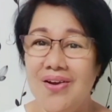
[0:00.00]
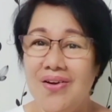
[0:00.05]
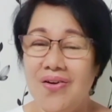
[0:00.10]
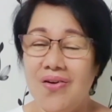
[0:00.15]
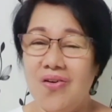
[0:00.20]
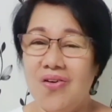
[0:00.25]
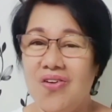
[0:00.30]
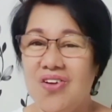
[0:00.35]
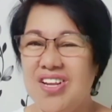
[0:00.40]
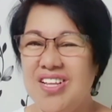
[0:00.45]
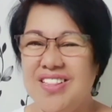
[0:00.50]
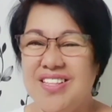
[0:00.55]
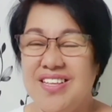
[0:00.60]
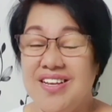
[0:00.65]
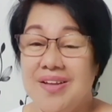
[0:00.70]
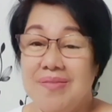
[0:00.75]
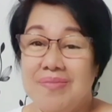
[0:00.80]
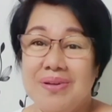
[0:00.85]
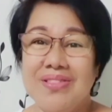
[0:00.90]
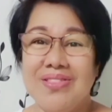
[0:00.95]
Or hindi
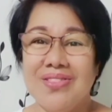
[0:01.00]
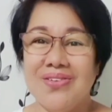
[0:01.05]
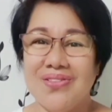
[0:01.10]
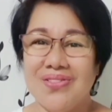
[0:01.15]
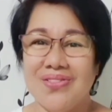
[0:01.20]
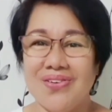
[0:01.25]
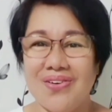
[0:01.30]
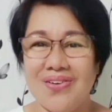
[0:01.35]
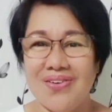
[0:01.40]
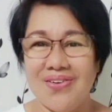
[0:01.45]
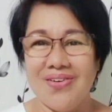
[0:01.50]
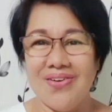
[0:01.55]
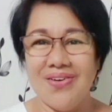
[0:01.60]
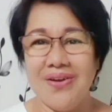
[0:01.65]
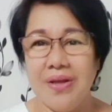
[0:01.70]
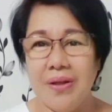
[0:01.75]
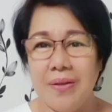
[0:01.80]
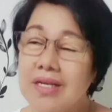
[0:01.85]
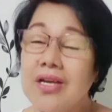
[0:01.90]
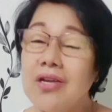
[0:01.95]
naman totoo.
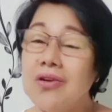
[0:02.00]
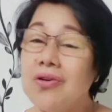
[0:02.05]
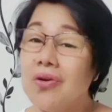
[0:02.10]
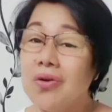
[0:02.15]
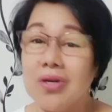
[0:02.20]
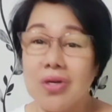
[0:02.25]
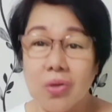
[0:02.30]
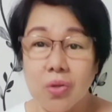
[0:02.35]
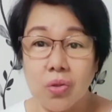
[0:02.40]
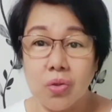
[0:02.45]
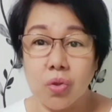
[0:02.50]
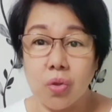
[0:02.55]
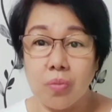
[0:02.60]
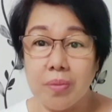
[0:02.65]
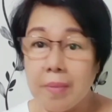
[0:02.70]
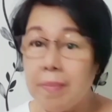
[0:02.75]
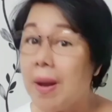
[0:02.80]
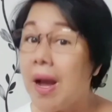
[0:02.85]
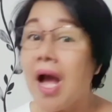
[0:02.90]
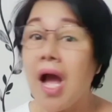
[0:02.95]
Karoon ako ng kutob na
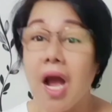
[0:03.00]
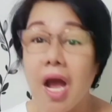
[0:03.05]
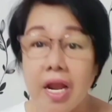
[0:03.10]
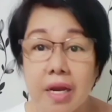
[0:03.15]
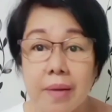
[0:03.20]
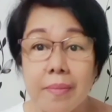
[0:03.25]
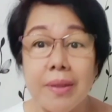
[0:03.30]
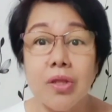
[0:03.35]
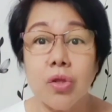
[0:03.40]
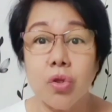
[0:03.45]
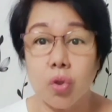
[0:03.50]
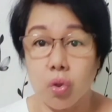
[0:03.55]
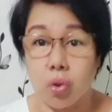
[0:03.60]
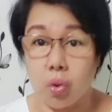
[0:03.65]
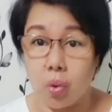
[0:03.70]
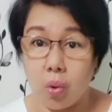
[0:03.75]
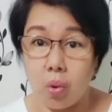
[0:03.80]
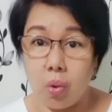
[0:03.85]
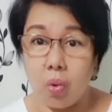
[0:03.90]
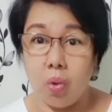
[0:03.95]
baka nga naman
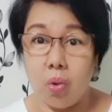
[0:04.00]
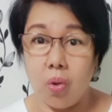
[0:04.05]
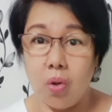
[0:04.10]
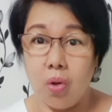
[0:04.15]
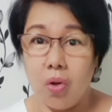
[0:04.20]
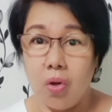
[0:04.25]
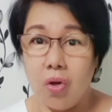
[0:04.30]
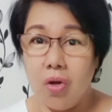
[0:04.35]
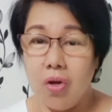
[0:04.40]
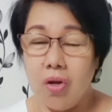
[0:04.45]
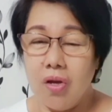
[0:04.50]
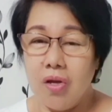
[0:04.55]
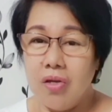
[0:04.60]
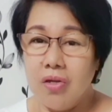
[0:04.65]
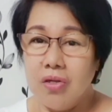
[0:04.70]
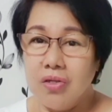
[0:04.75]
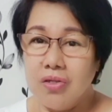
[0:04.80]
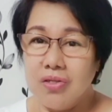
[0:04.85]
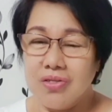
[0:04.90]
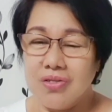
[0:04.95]
totoo.
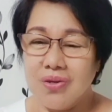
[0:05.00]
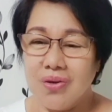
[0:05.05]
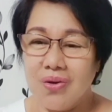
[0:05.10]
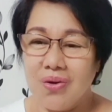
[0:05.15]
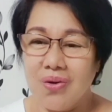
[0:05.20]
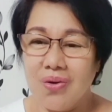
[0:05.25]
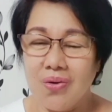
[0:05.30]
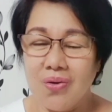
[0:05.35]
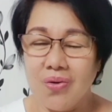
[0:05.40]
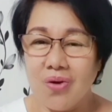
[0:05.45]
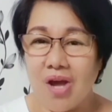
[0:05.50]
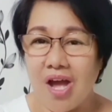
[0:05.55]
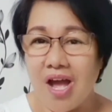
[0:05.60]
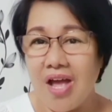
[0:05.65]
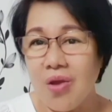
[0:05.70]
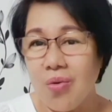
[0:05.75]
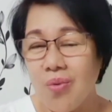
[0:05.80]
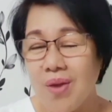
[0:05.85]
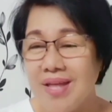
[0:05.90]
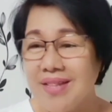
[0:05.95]
So, I
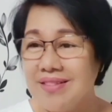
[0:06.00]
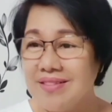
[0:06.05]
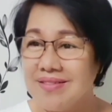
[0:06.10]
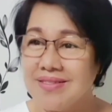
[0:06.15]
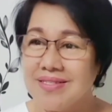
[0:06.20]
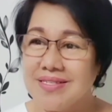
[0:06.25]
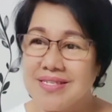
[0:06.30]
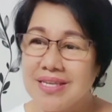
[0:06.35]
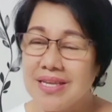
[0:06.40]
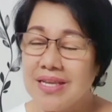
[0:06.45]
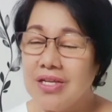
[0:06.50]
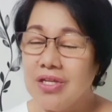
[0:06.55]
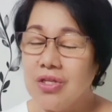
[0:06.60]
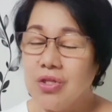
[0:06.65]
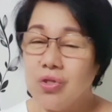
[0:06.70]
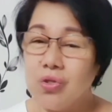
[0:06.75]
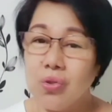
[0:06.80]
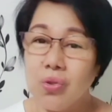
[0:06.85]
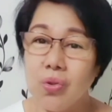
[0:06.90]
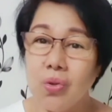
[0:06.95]
went
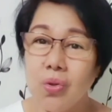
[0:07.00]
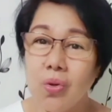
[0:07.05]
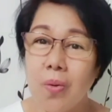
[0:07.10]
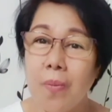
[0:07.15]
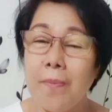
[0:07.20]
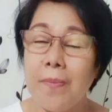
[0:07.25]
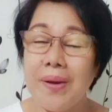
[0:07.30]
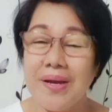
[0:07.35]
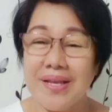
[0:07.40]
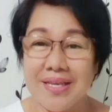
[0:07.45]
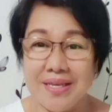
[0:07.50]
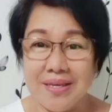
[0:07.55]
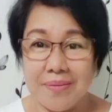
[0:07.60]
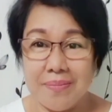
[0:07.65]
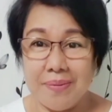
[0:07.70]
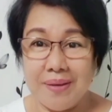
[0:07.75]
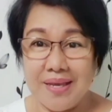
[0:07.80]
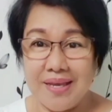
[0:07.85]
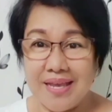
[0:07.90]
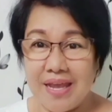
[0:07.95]
to
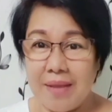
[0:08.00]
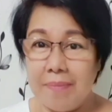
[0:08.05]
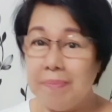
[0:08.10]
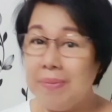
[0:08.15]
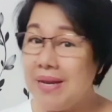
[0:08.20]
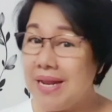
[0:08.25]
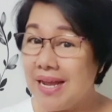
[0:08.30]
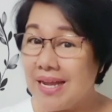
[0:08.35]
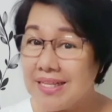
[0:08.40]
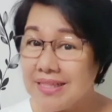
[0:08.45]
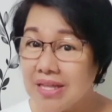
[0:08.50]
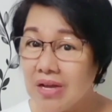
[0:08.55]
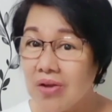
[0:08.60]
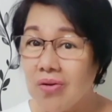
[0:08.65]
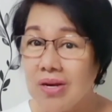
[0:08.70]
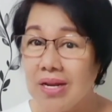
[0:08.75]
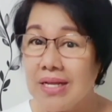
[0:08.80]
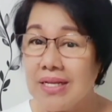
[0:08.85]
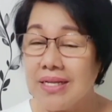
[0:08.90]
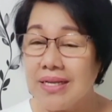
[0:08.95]
pag-ibig and pinakita ko
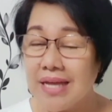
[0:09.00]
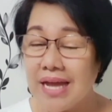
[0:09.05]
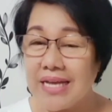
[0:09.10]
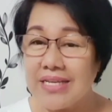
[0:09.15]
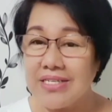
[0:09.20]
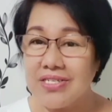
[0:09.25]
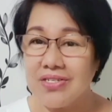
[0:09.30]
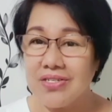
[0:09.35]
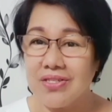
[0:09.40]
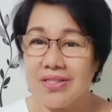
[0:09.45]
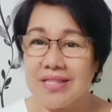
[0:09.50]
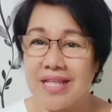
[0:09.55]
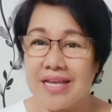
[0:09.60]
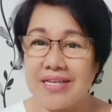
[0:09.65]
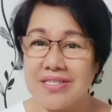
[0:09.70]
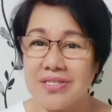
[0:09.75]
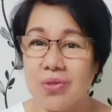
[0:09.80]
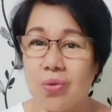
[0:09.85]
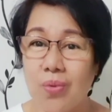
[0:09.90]
lang guys yung text.